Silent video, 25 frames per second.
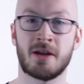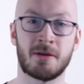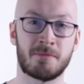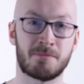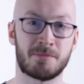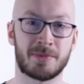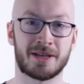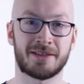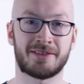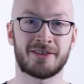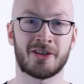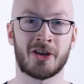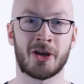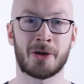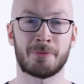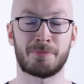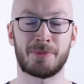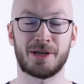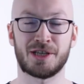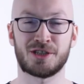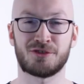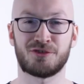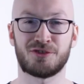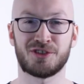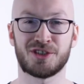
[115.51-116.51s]
mit
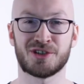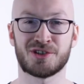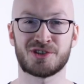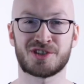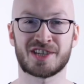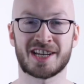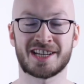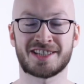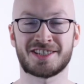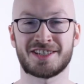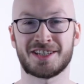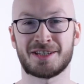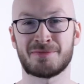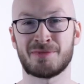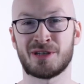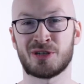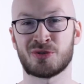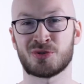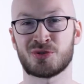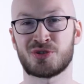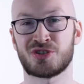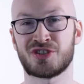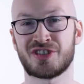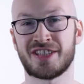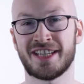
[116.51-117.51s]

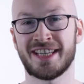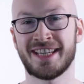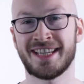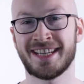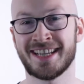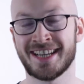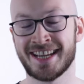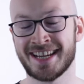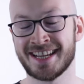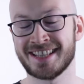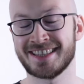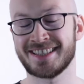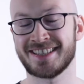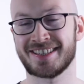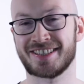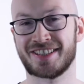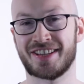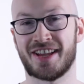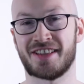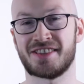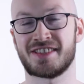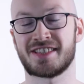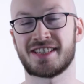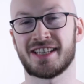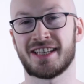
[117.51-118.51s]
Base64-D das
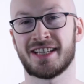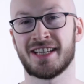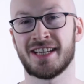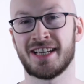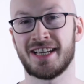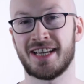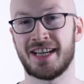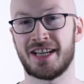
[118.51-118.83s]
Ganze